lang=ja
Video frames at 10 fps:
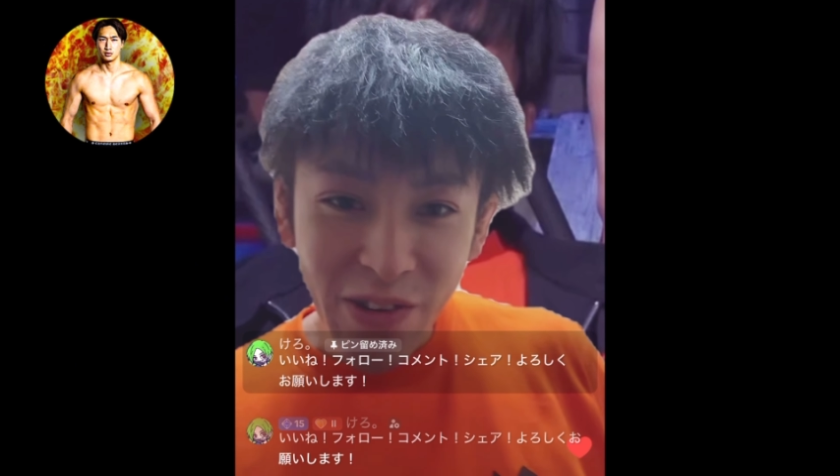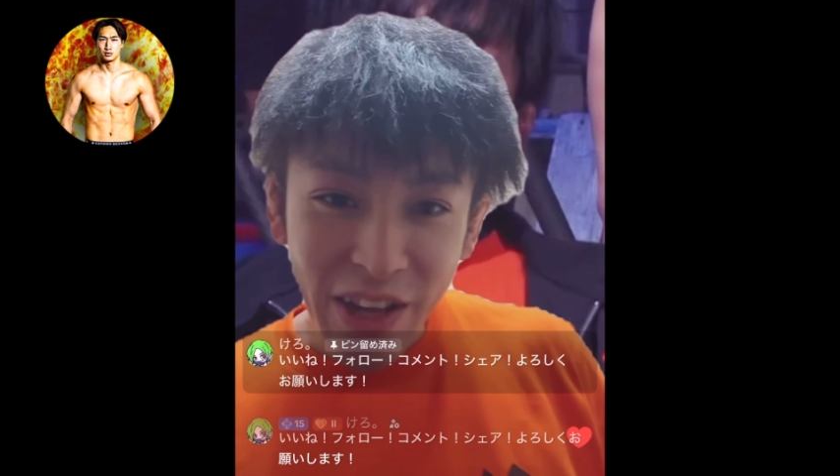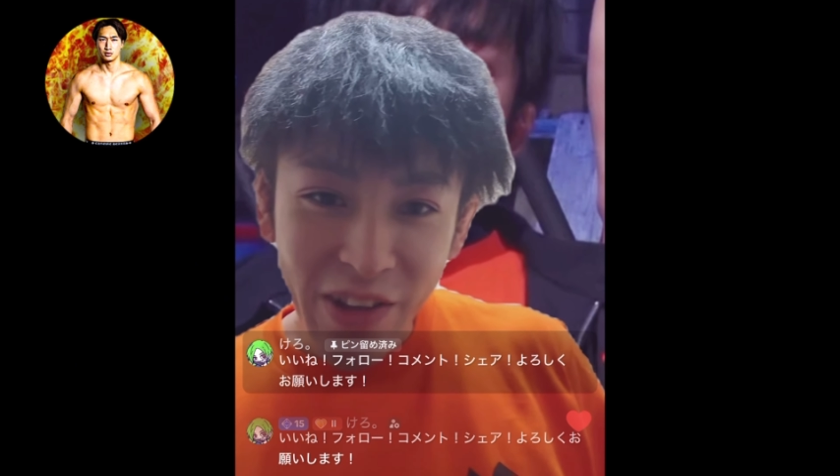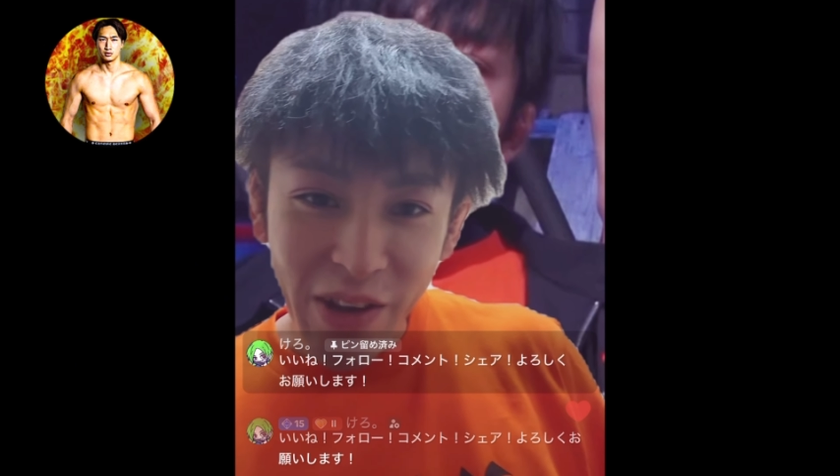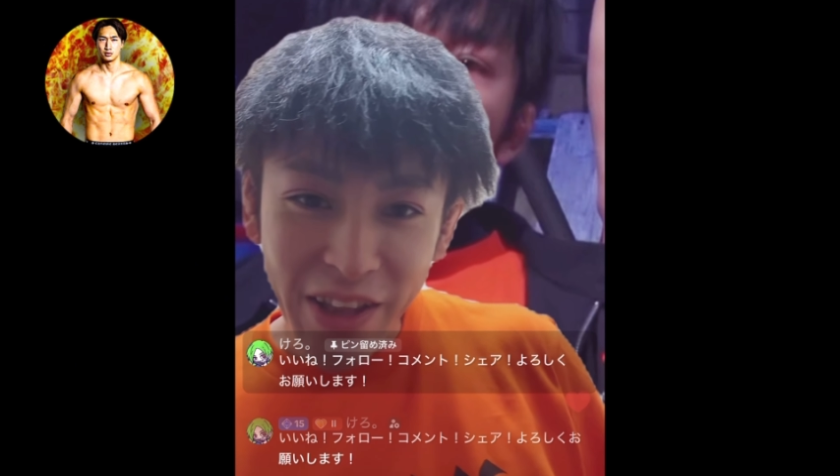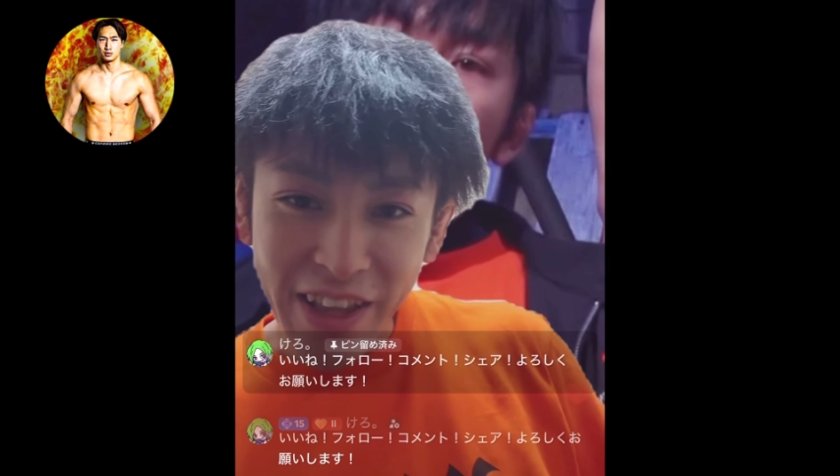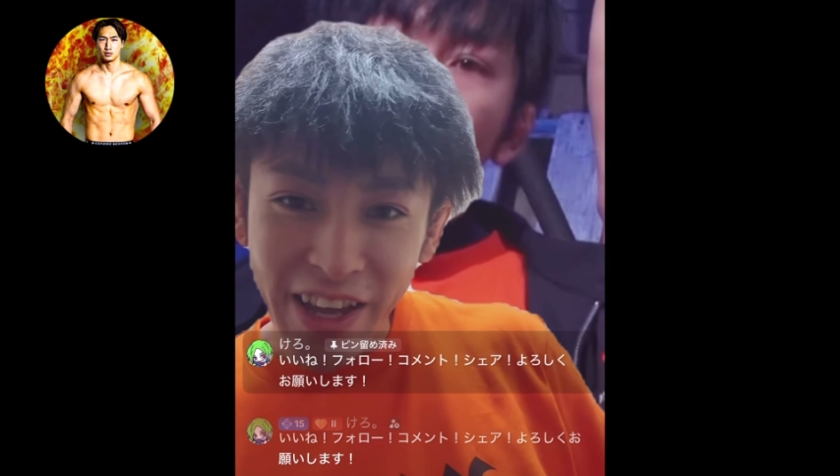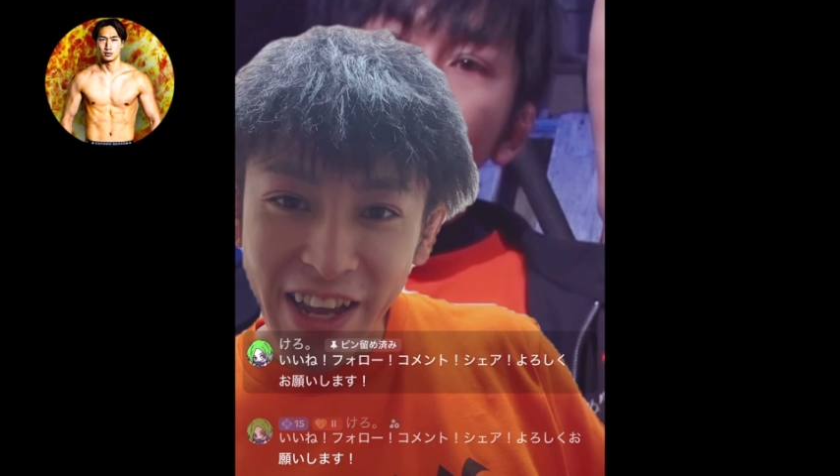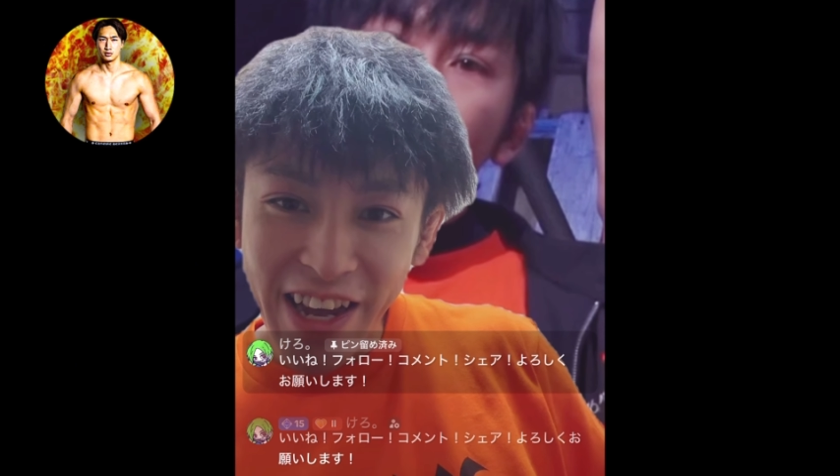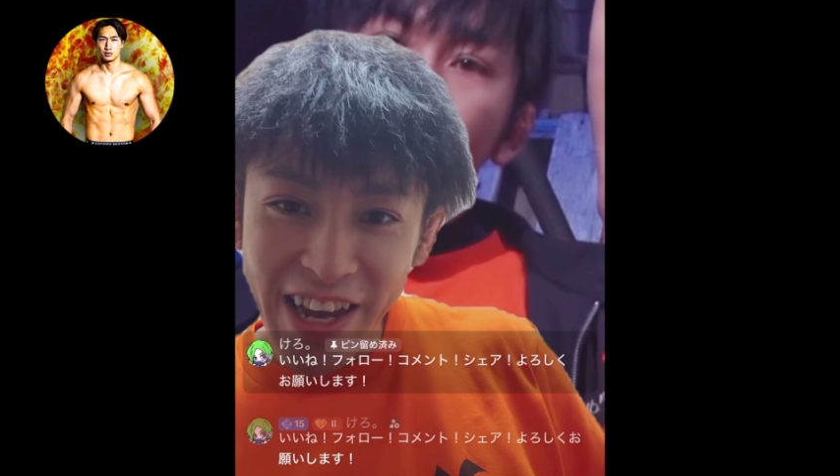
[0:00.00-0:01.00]
そうな人やっ
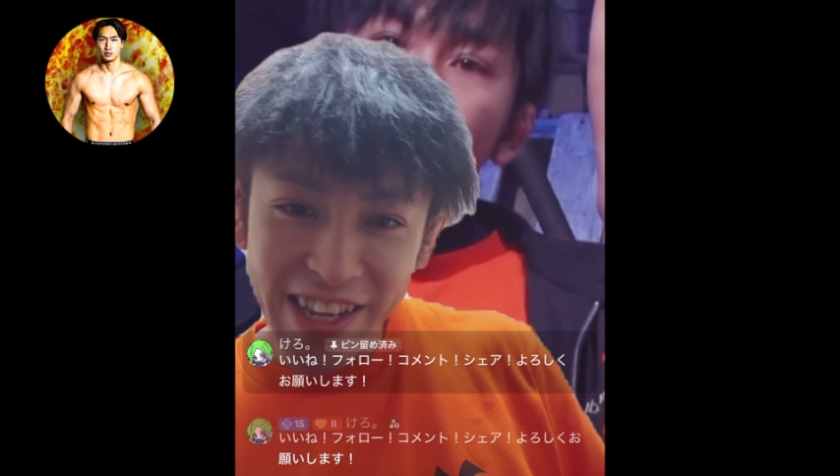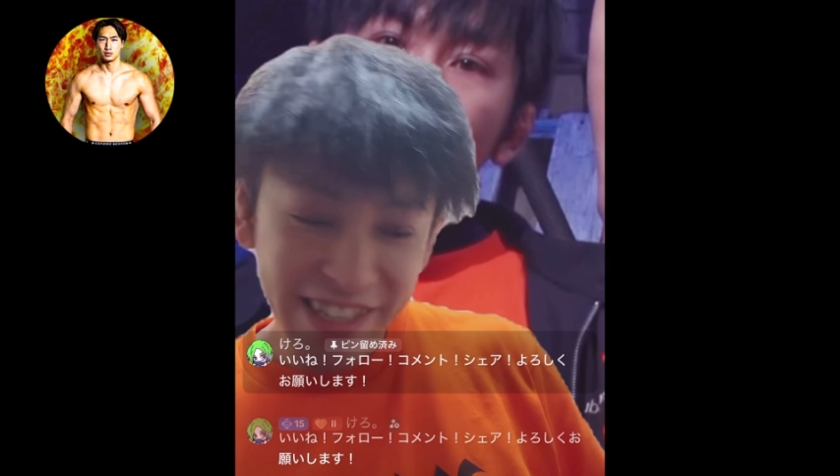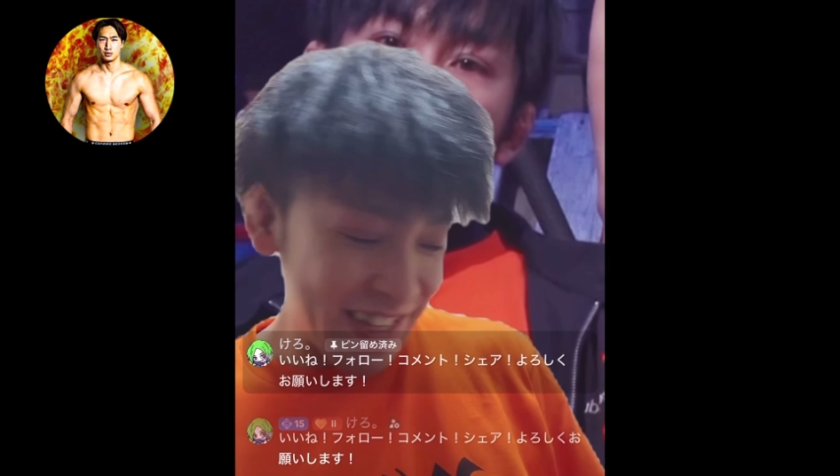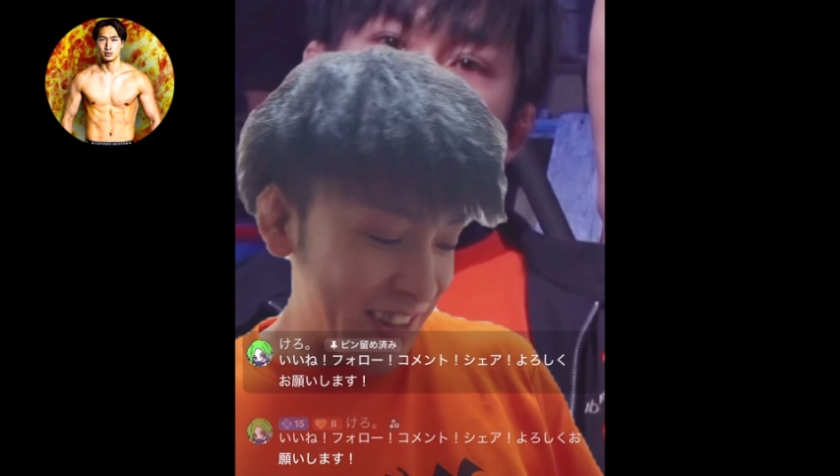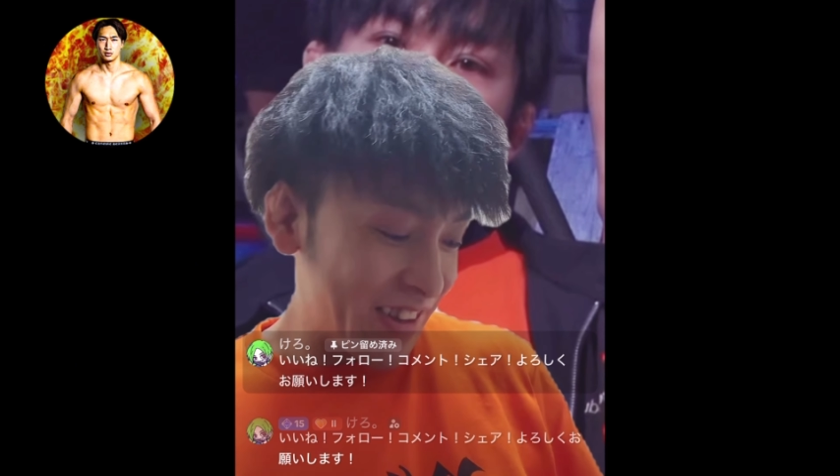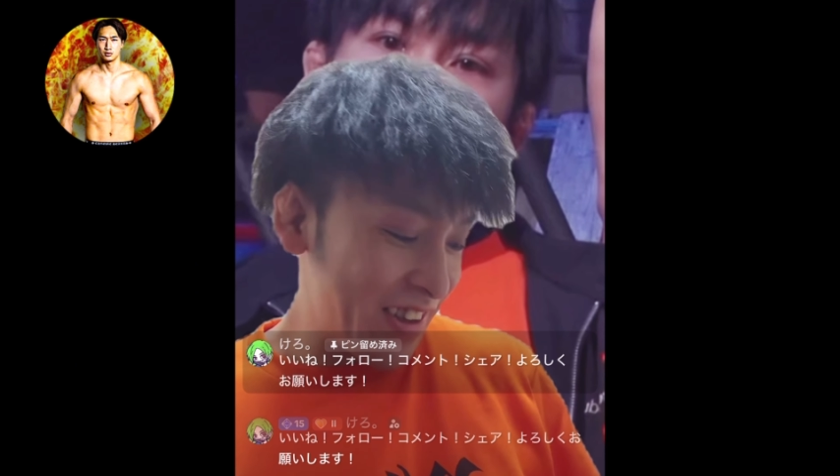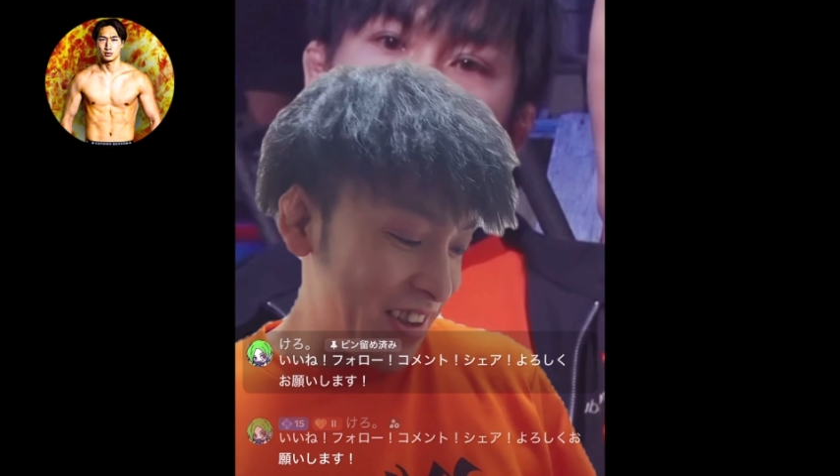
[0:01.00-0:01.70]
た。意外ですね。